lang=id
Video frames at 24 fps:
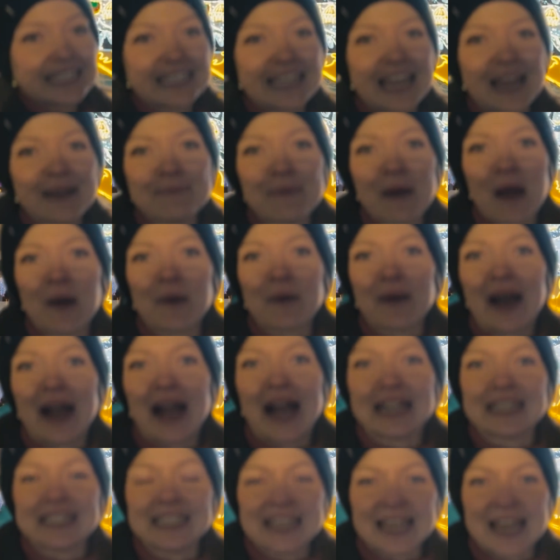dia bawa
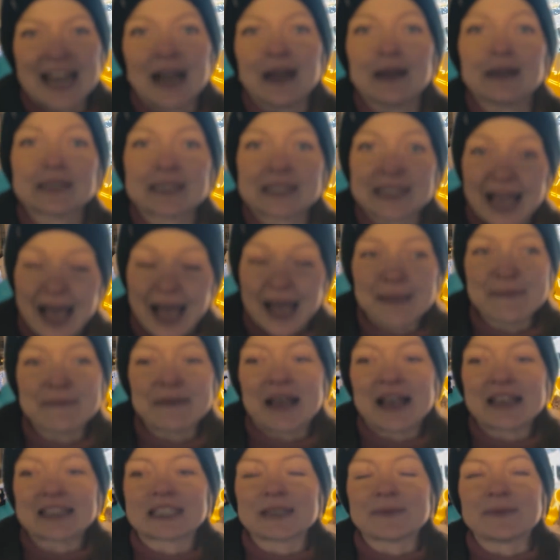hadiah
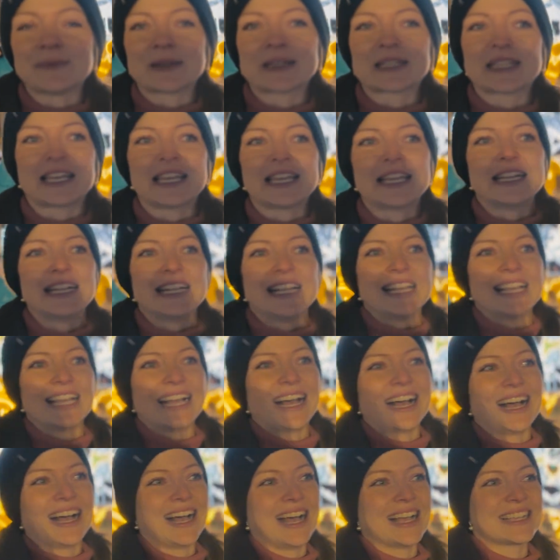sama seperti
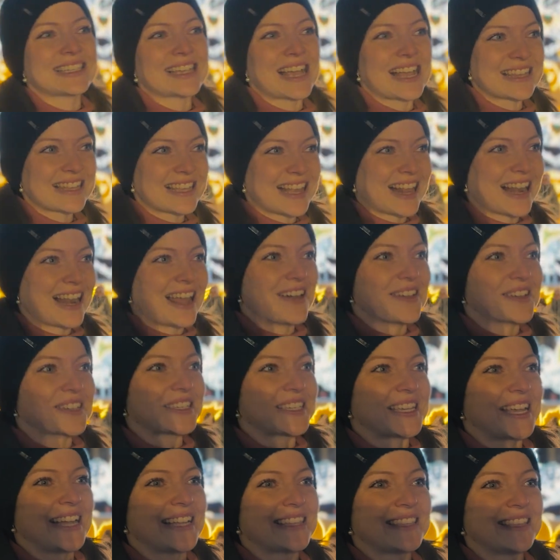uh, Santa
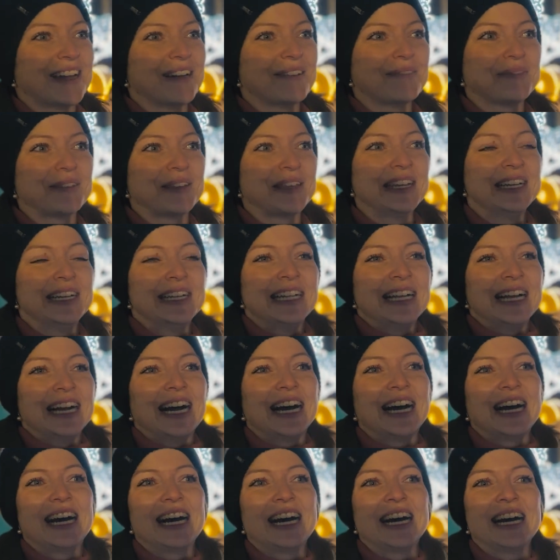Claus ya, tapi
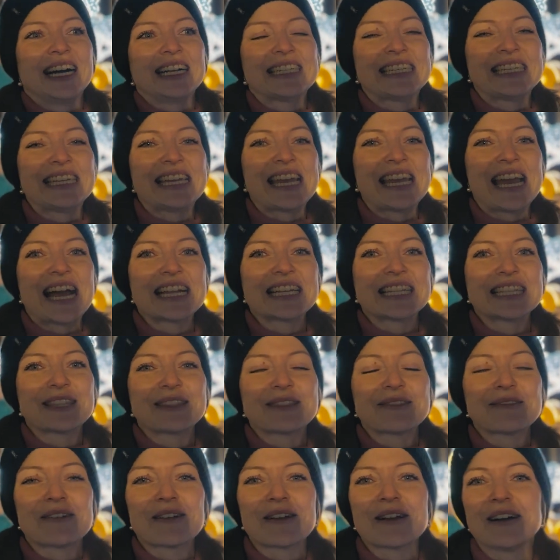uh, dia
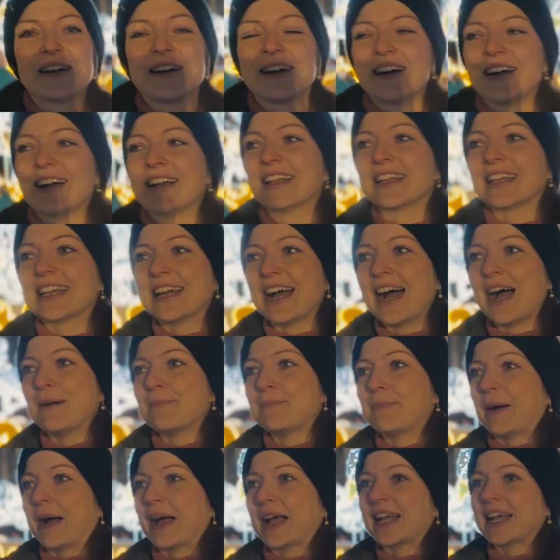nggak
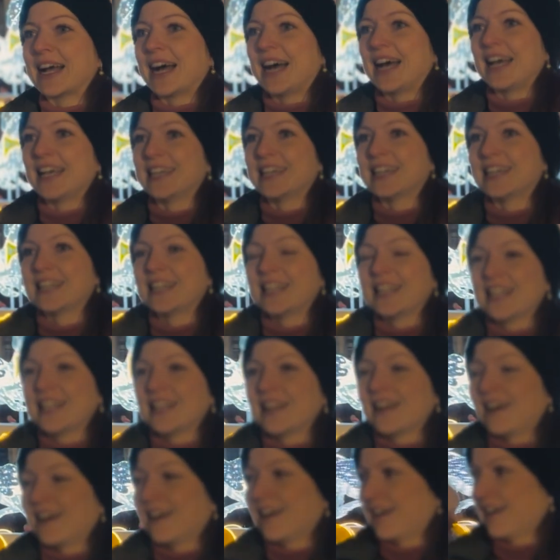uh, pakai
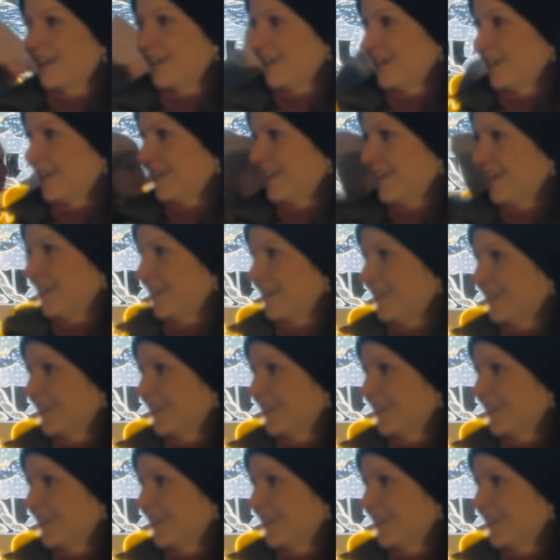uh,